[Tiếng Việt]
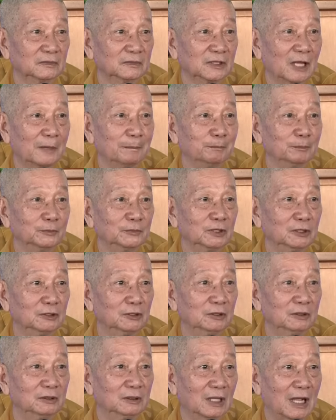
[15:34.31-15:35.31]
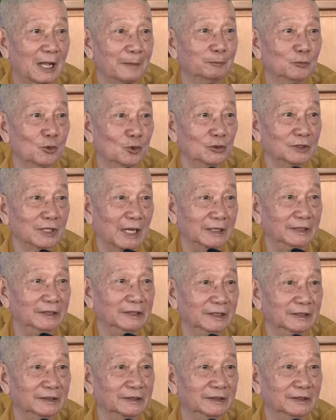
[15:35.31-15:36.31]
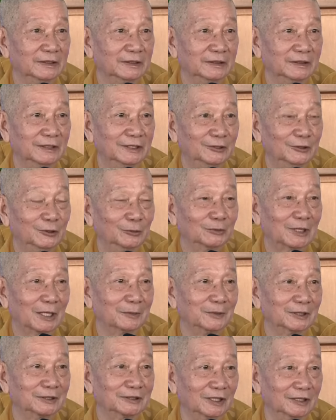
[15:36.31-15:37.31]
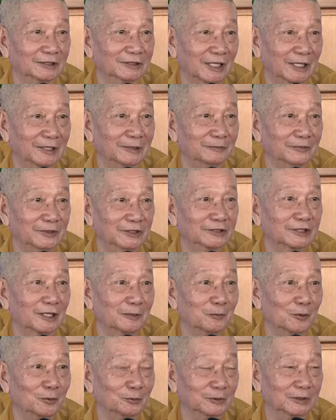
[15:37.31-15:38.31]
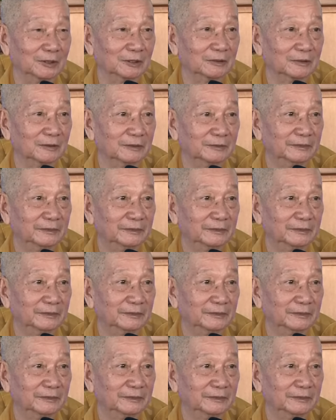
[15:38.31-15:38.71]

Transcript: 5 thứ ham muốn này đó, thì chúng ta mới trở thành vị sa môn thực.